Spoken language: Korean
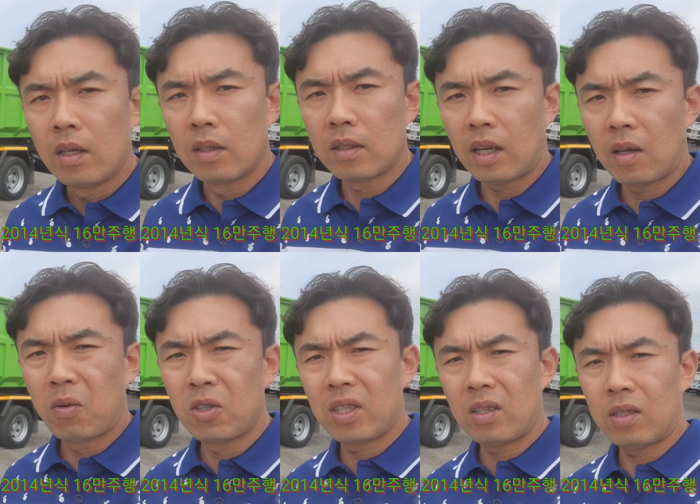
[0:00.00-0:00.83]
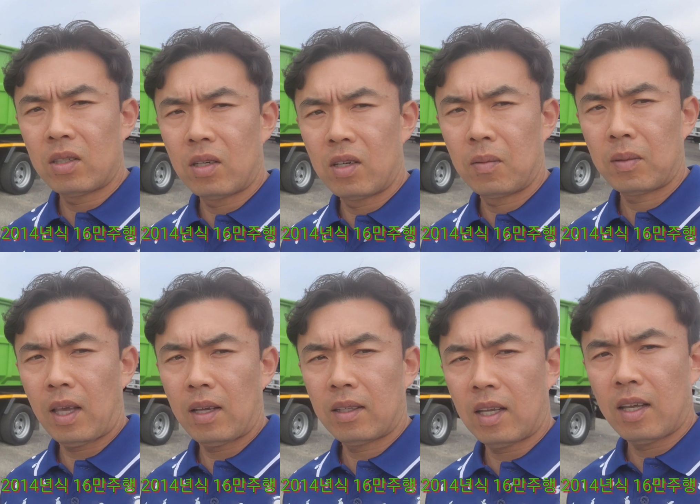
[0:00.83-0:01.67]
영상에 보시는 것처럼
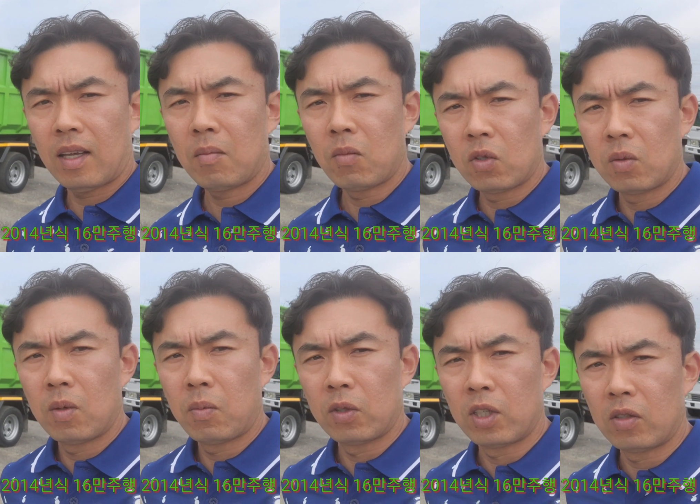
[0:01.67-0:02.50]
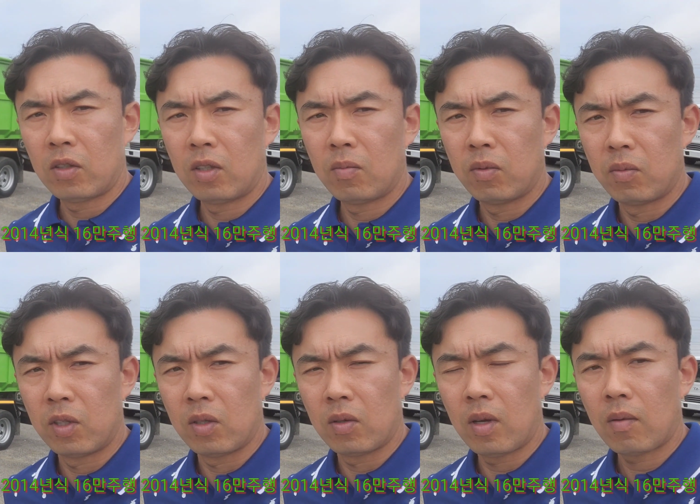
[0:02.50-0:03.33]
깨끗한 모습을 보실 수 있는
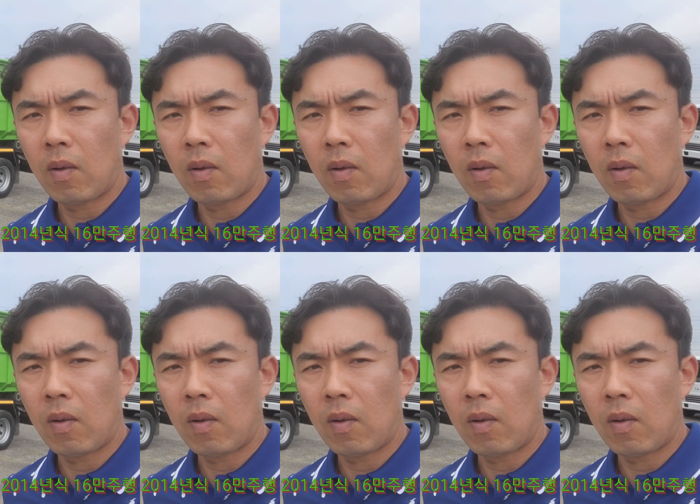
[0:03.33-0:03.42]
부분이고요.